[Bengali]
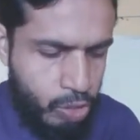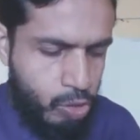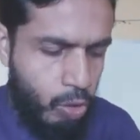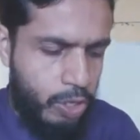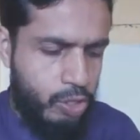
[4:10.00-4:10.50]

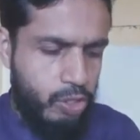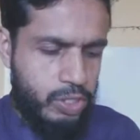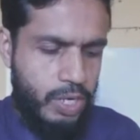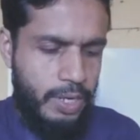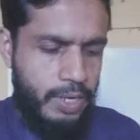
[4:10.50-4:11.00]
দলিত
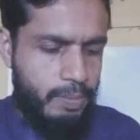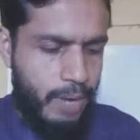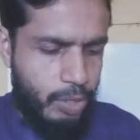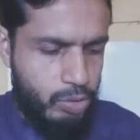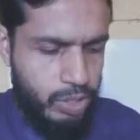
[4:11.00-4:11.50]
শ্রেণীর
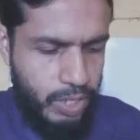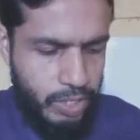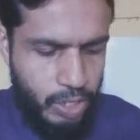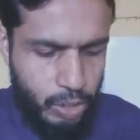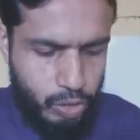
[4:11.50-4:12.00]
মানুষদের
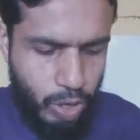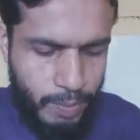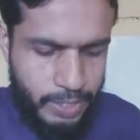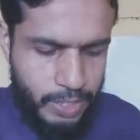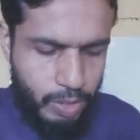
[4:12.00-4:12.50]

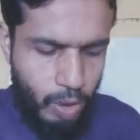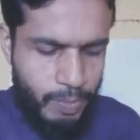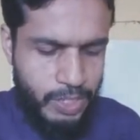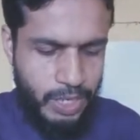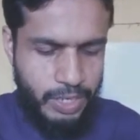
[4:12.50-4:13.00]
সমাজের
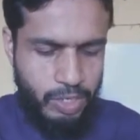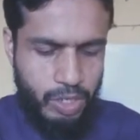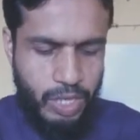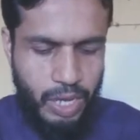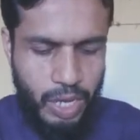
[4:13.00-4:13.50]
অবিচারের
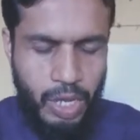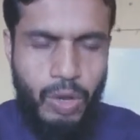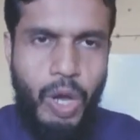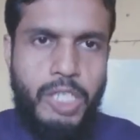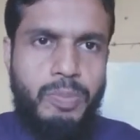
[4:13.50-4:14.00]
কথা
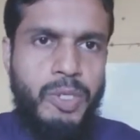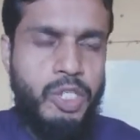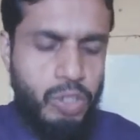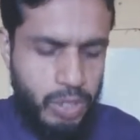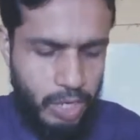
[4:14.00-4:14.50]

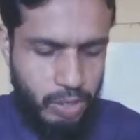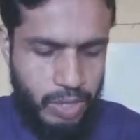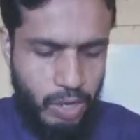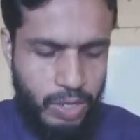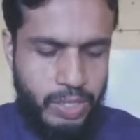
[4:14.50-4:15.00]
অস্পৃশ্যতার
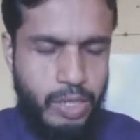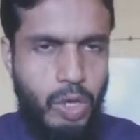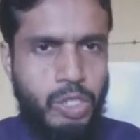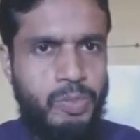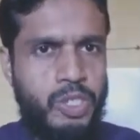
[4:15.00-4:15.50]
কথা অর্থাৎ
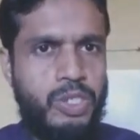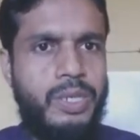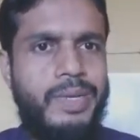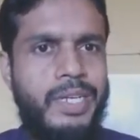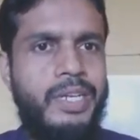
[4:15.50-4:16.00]

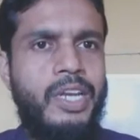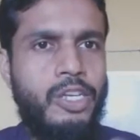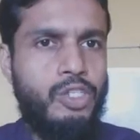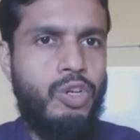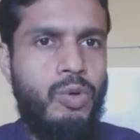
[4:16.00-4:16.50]
অস্পৃশ্যতা মানে
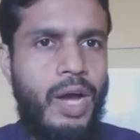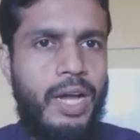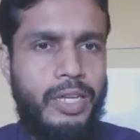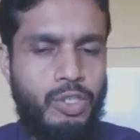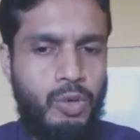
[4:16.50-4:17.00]
ছোঁয়া
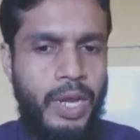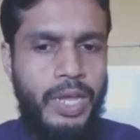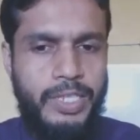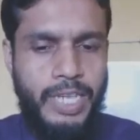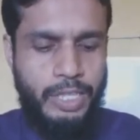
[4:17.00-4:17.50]
ছুলে
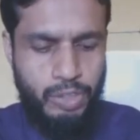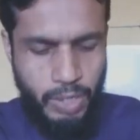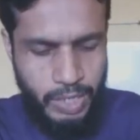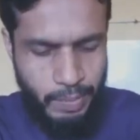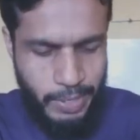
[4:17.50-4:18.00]
জাত
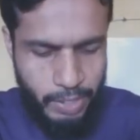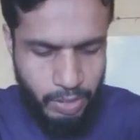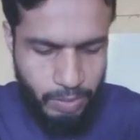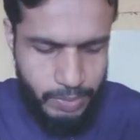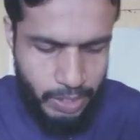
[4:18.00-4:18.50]
চলে যাবে
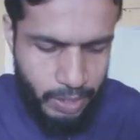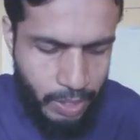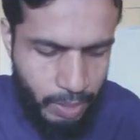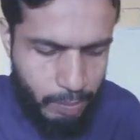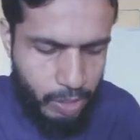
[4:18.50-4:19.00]
এরকম যে
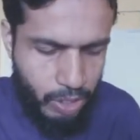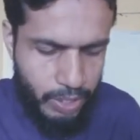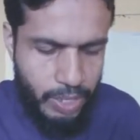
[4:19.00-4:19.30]
বিষয়